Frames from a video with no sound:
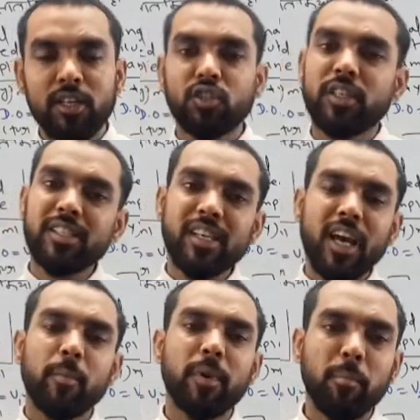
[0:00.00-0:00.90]
जैसे ही
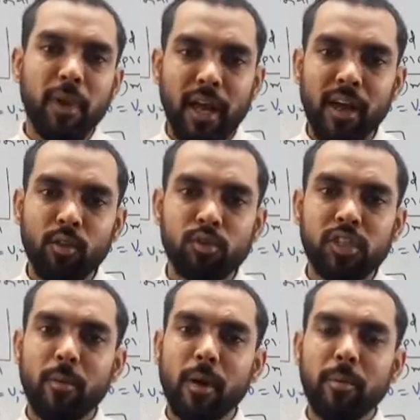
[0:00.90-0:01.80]
आपने मिलाया तो उस
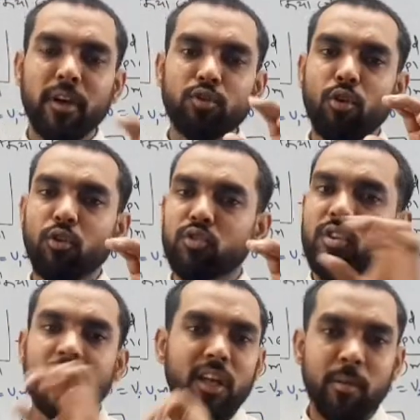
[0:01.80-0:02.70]
टाइम आपने डिजोल्व ऑक्सीजन
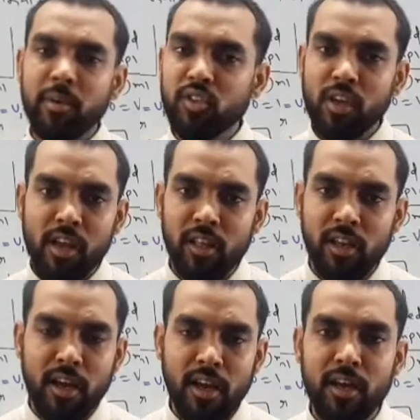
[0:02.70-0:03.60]
देख ली मिक्सचर की कितनी
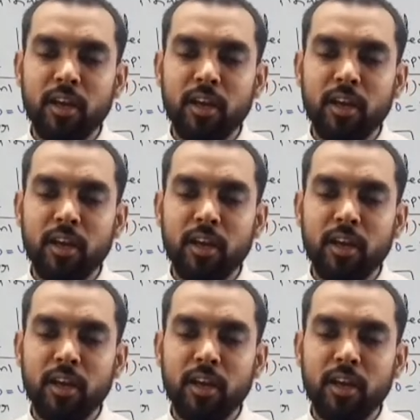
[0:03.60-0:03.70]
है